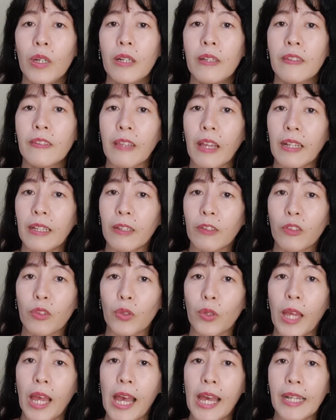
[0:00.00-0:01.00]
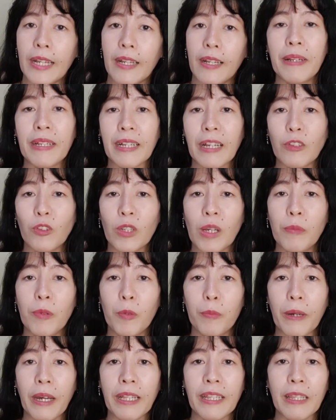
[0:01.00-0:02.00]
saling curhat, mereka juga
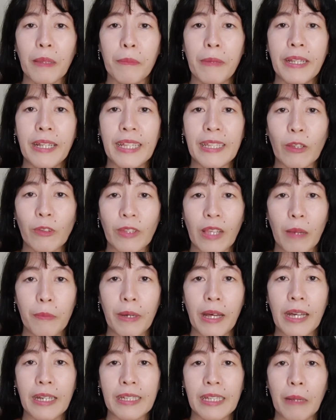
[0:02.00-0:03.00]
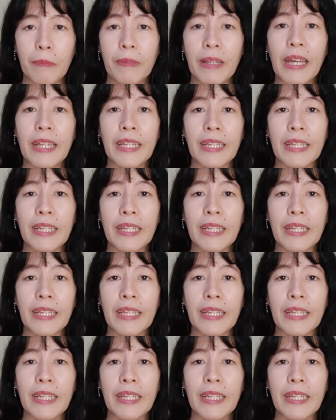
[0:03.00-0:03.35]
merupakan teman atau sahabat akrab dari